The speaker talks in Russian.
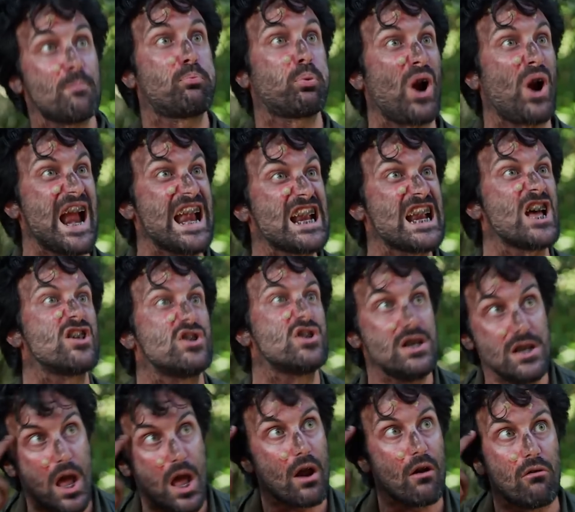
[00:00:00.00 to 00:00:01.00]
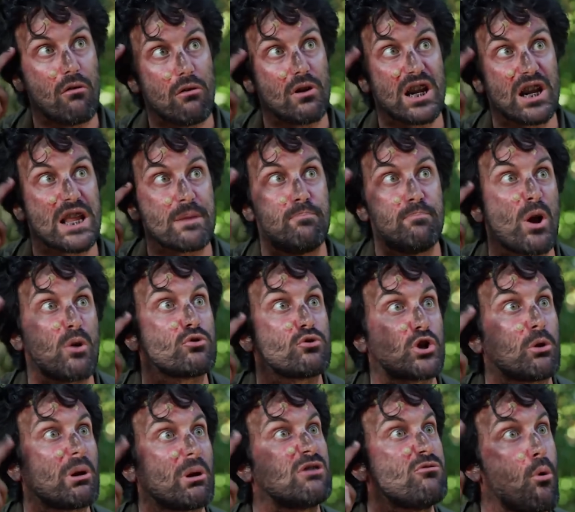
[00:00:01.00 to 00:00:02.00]
Мозг специально так устроен,
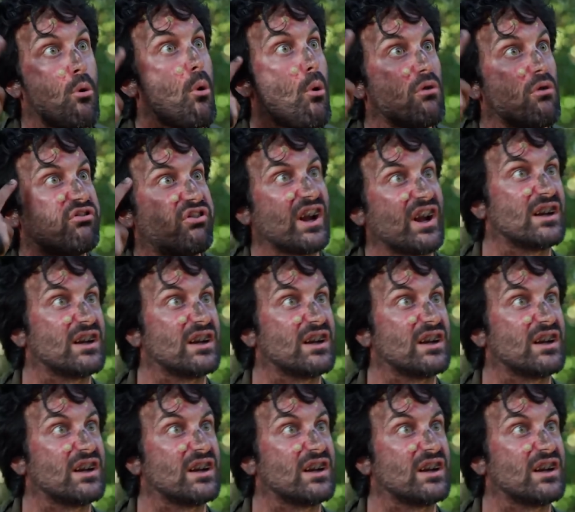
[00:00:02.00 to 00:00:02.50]
чтобы игнорировать